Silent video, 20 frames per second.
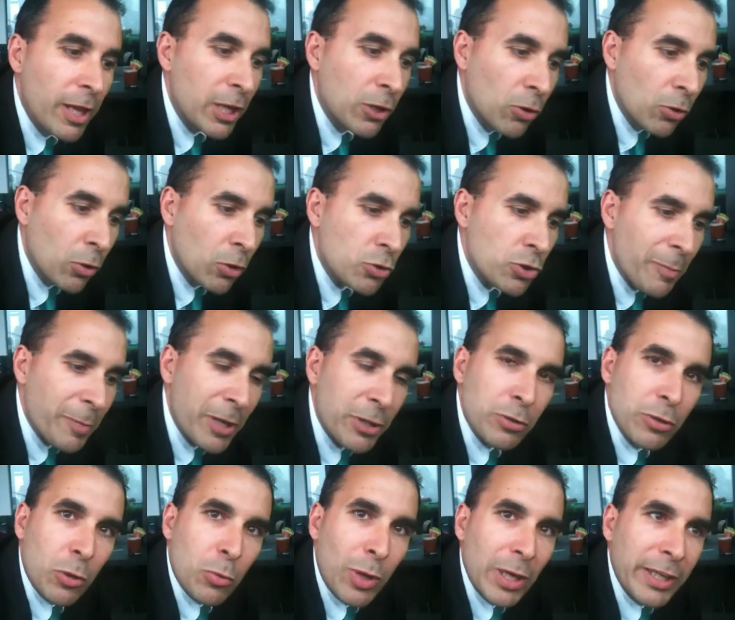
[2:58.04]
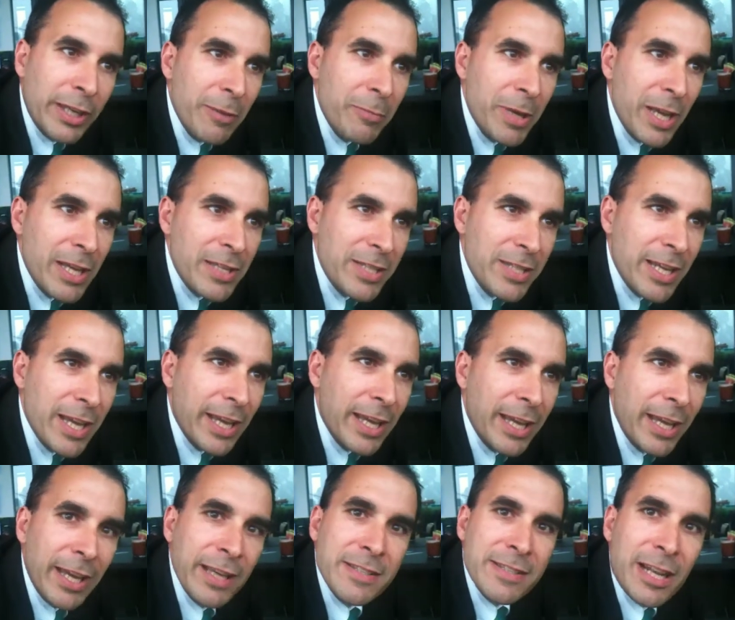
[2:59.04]
Il concorso è aperto da qualche mese
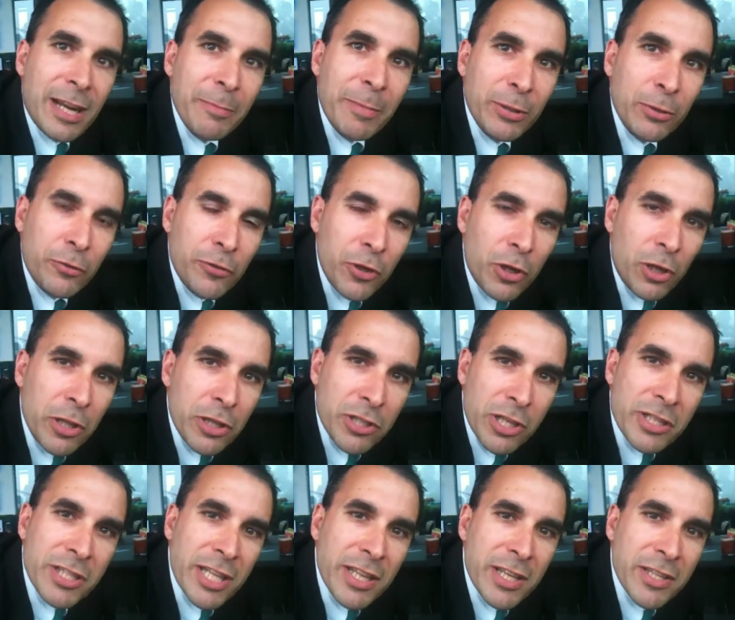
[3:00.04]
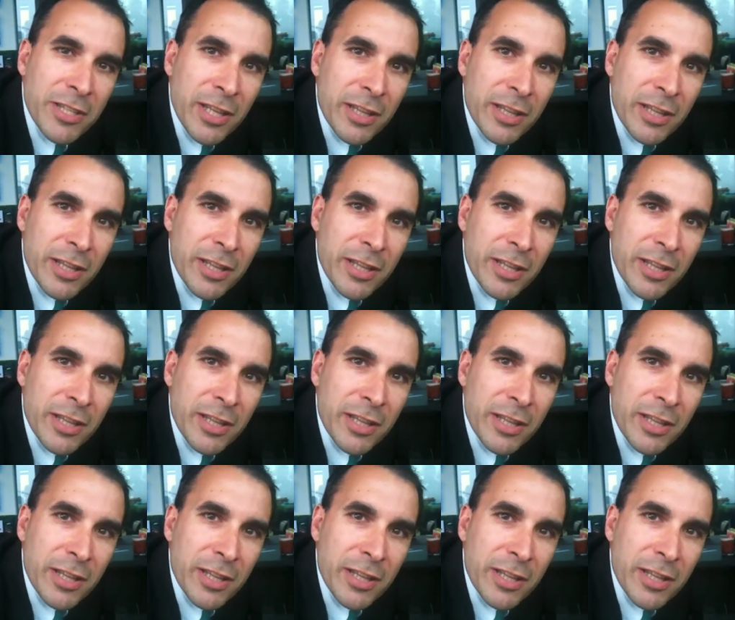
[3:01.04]
e sarà aperto fino al 19 17